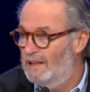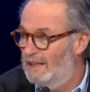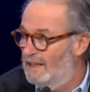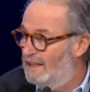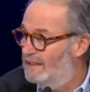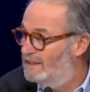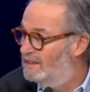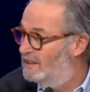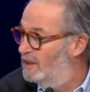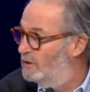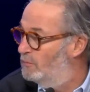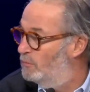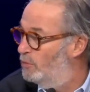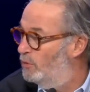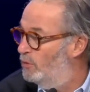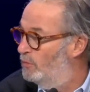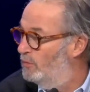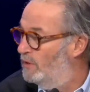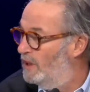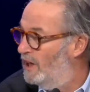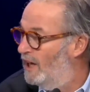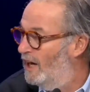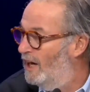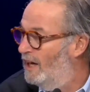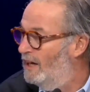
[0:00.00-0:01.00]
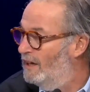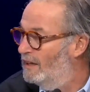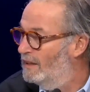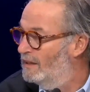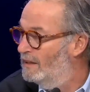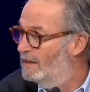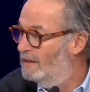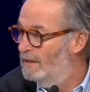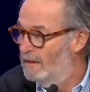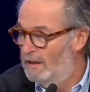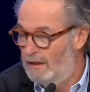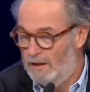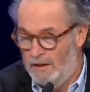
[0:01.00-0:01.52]
Etienne Pumira.
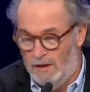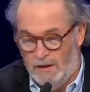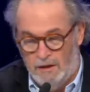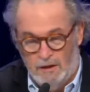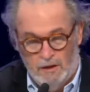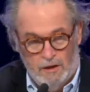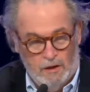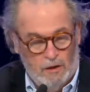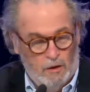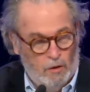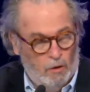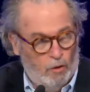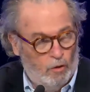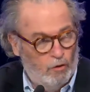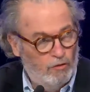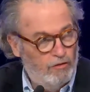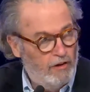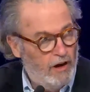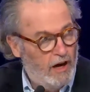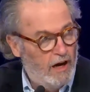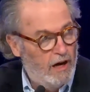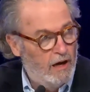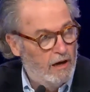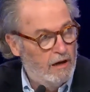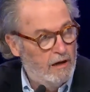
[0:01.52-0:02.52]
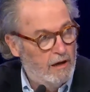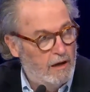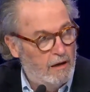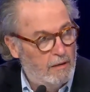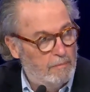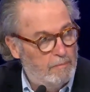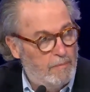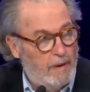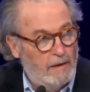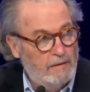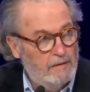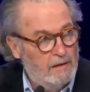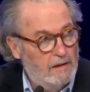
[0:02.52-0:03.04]
On
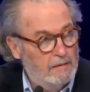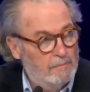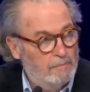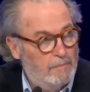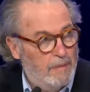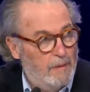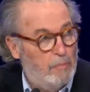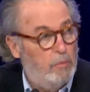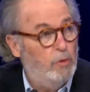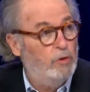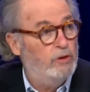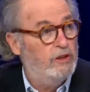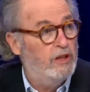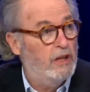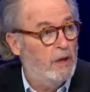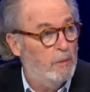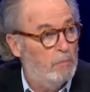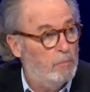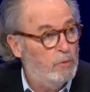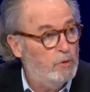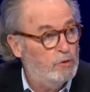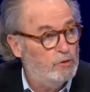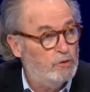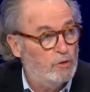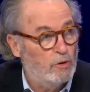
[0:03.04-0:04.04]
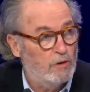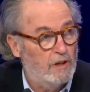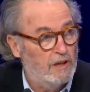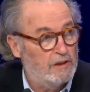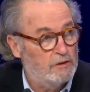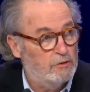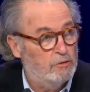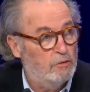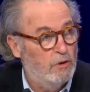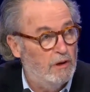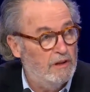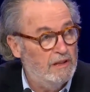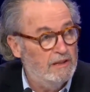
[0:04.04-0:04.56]
va papoter un peu sur
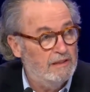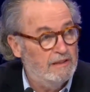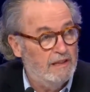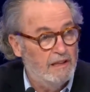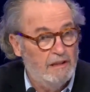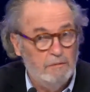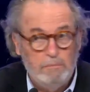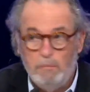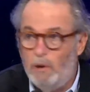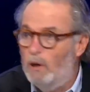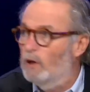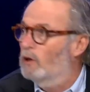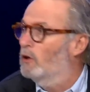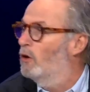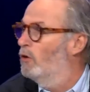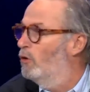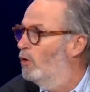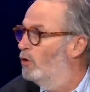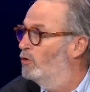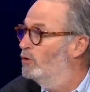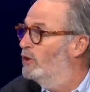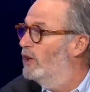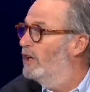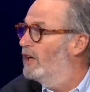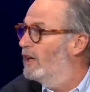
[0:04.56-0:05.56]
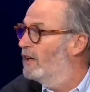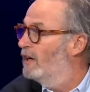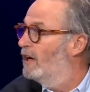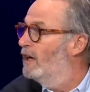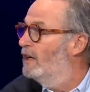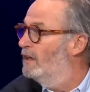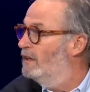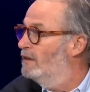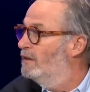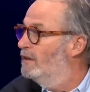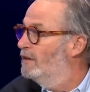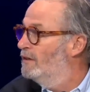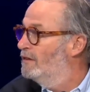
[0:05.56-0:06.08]
l'actualité ben, coronaire,
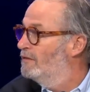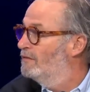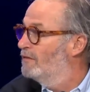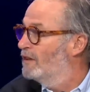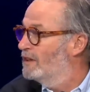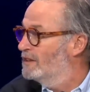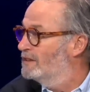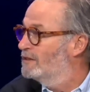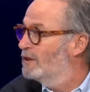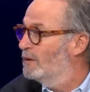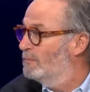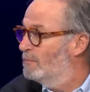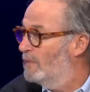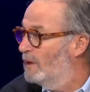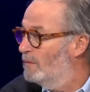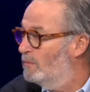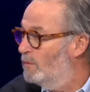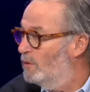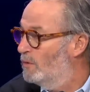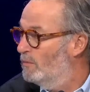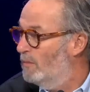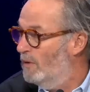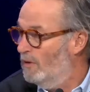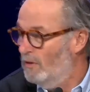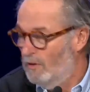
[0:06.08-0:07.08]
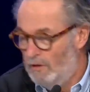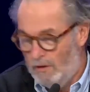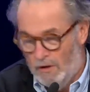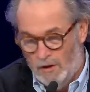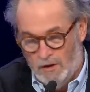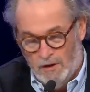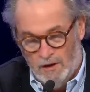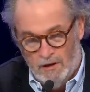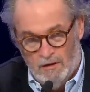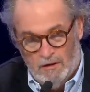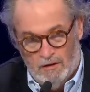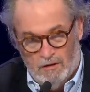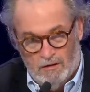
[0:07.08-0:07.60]
hein, vraisemblablement.
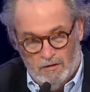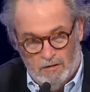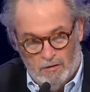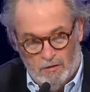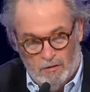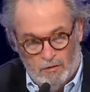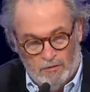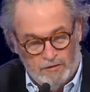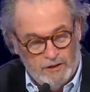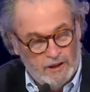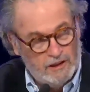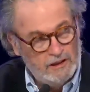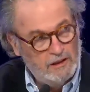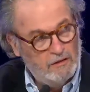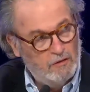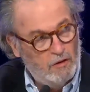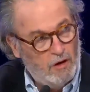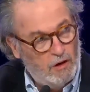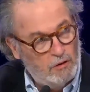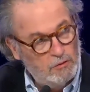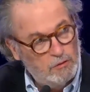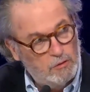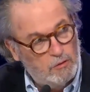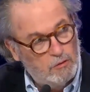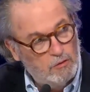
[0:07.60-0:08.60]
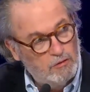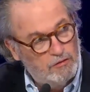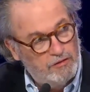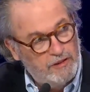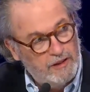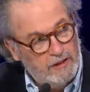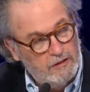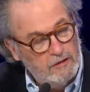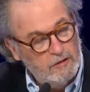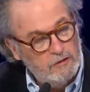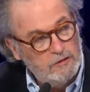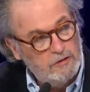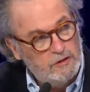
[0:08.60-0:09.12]
Euh, on vient d'avoir une
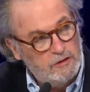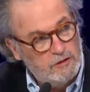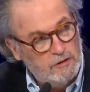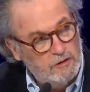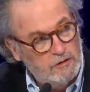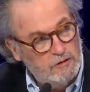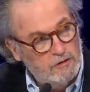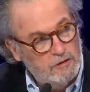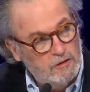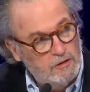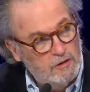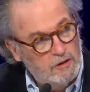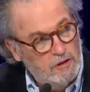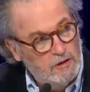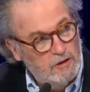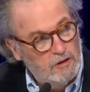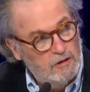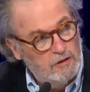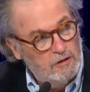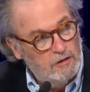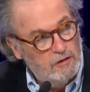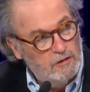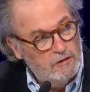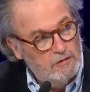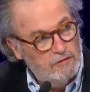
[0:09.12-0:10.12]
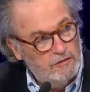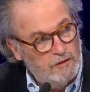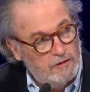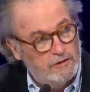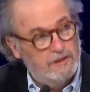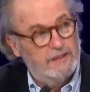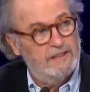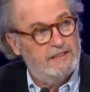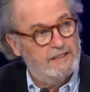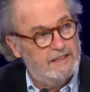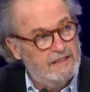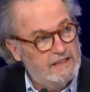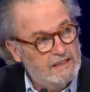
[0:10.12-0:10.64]
conférence euh,
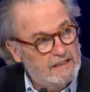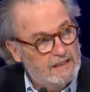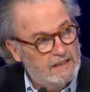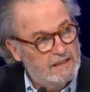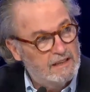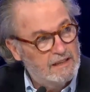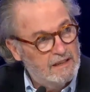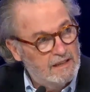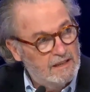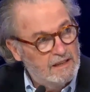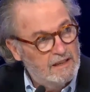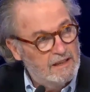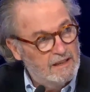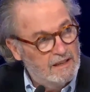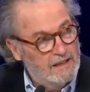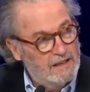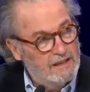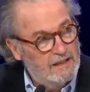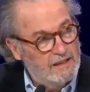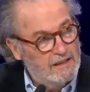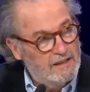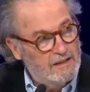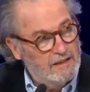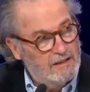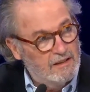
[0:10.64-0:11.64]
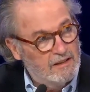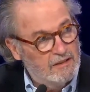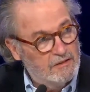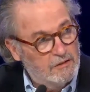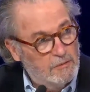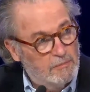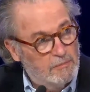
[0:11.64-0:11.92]
fantastique de